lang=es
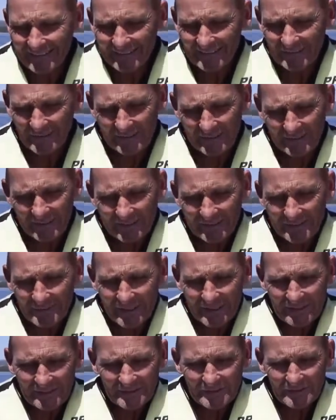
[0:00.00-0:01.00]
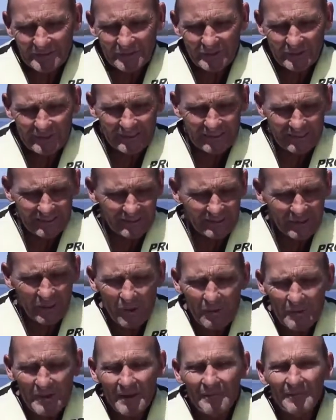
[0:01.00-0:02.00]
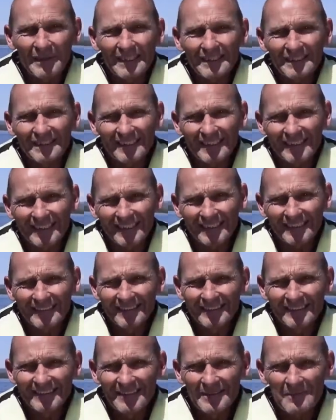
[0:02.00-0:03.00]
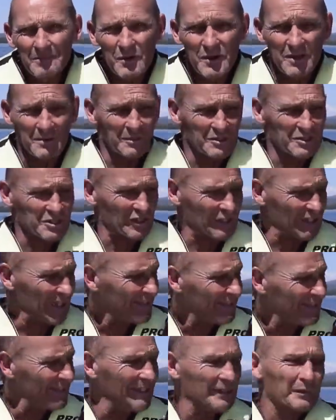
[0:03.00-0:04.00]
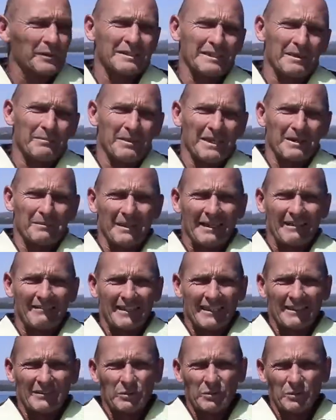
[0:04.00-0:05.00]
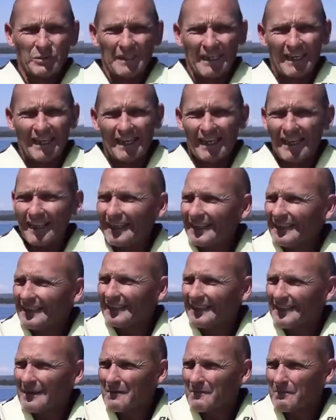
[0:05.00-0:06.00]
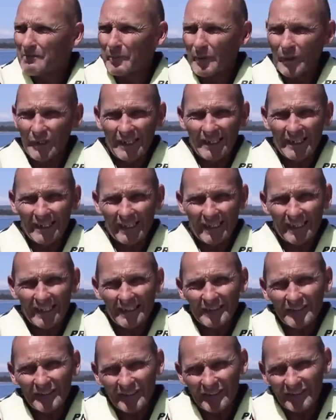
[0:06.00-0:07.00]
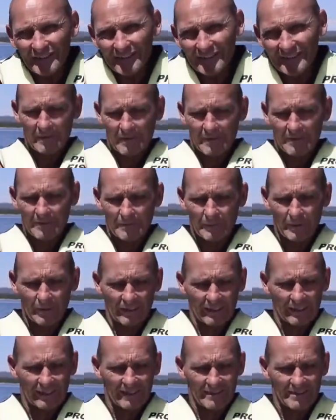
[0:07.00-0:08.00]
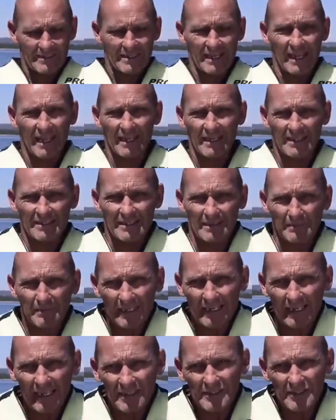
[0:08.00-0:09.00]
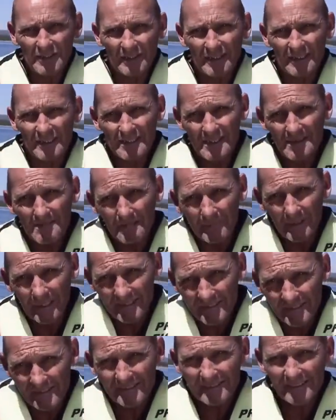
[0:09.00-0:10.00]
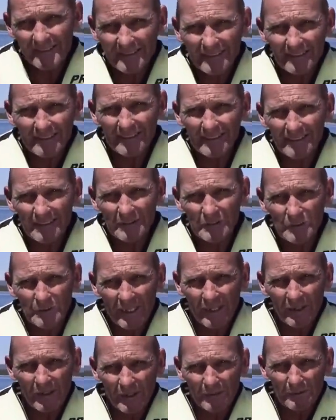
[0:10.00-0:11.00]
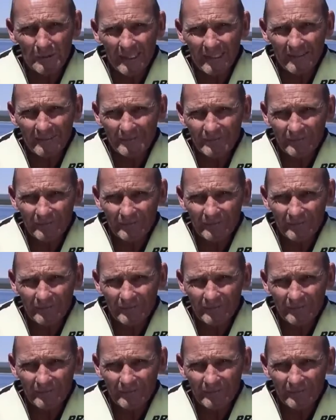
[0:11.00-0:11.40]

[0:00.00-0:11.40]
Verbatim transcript: donde bueno fue obviamente muy emocionante era nuestra primera aventura por el río porque eran seis embarcaciones simples y una doble